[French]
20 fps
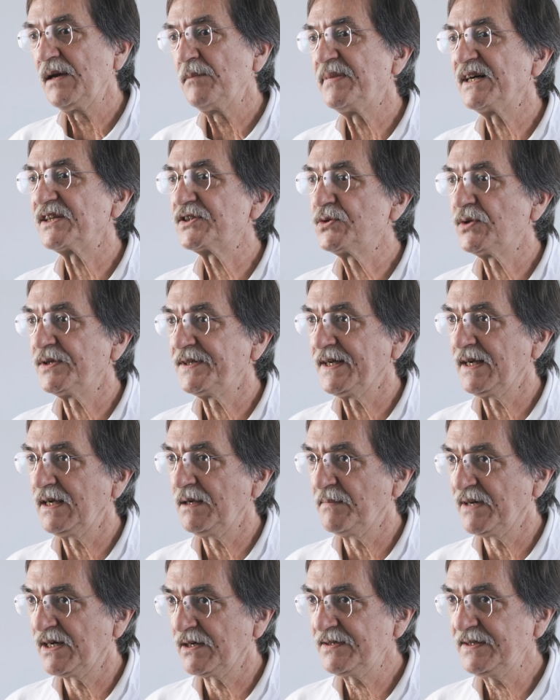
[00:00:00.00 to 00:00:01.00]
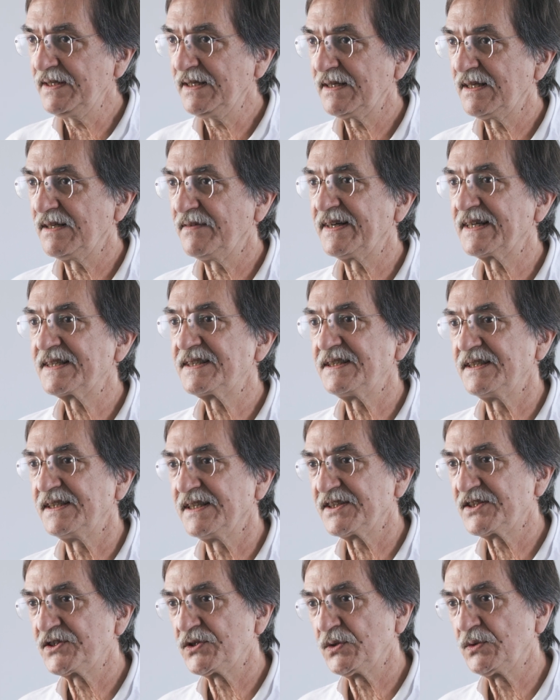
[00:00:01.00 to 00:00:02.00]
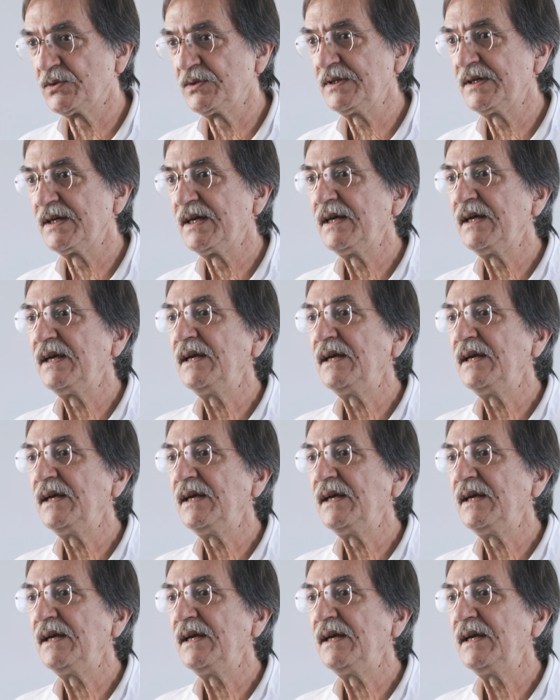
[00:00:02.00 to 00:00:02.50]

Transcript: Partout en Allemagne, la vaccination